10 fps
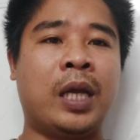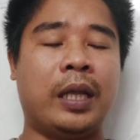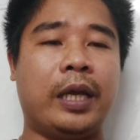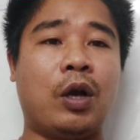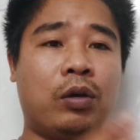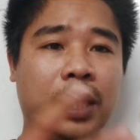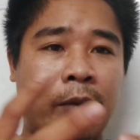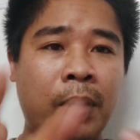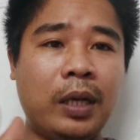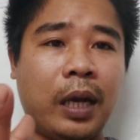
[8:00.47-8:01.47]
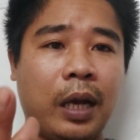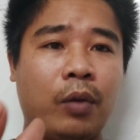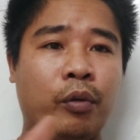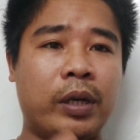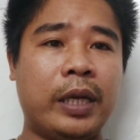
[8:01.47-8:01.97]
thì còn về mít á,
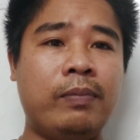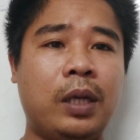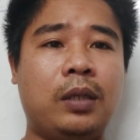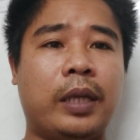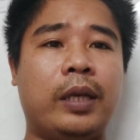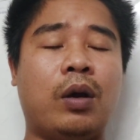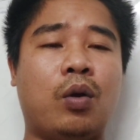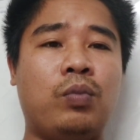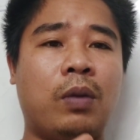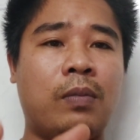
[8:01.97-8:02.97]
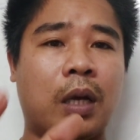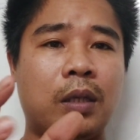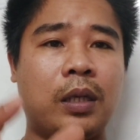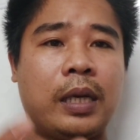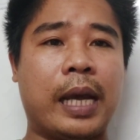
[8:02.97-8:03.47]
nguyên lý mít thì nó cũng giống thịt
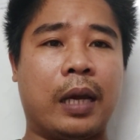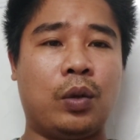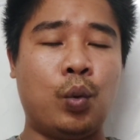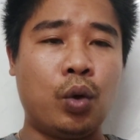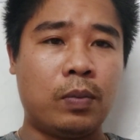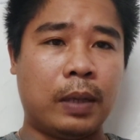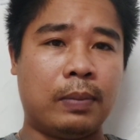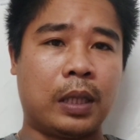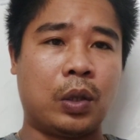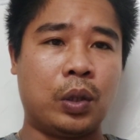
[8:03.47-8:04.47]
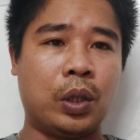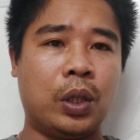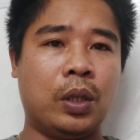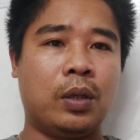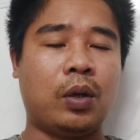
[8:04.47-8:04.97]
như cái hạt lúa của mình mà thôi
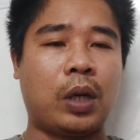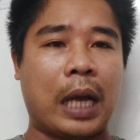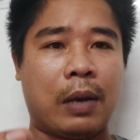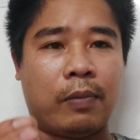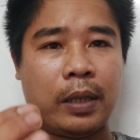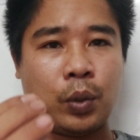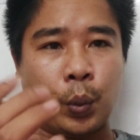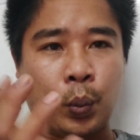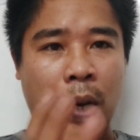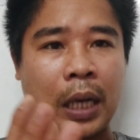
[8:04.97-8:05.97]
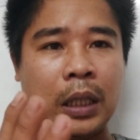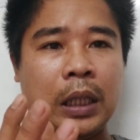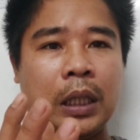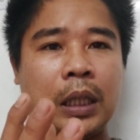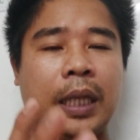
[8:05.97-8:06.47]
nó cần phải thụ phấn
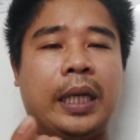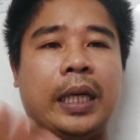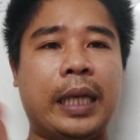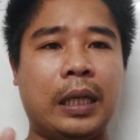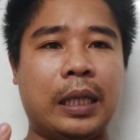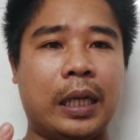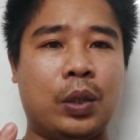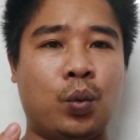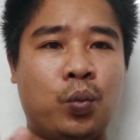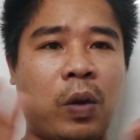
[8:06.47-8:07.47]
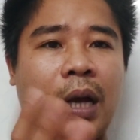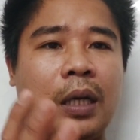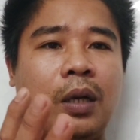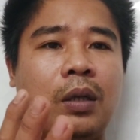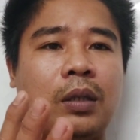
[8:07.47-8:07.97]
thì cái vấn đề thụ phấn
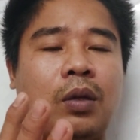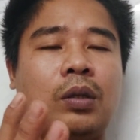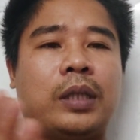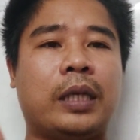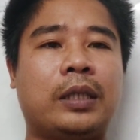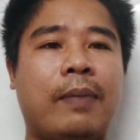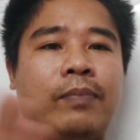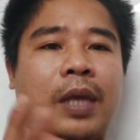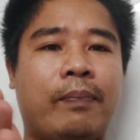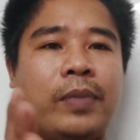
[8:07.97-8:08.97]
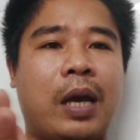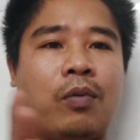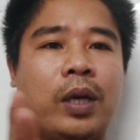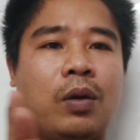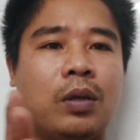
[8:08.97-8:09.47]
ở đó nó sẽ xâm nhập vào
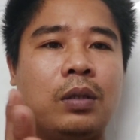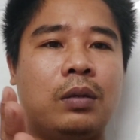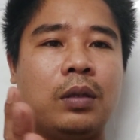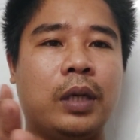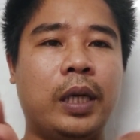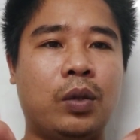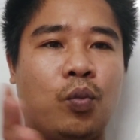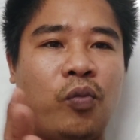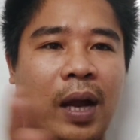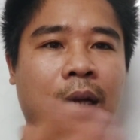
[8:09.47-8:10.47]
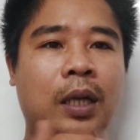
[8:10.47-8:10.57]
cái con đường đi thụ phấn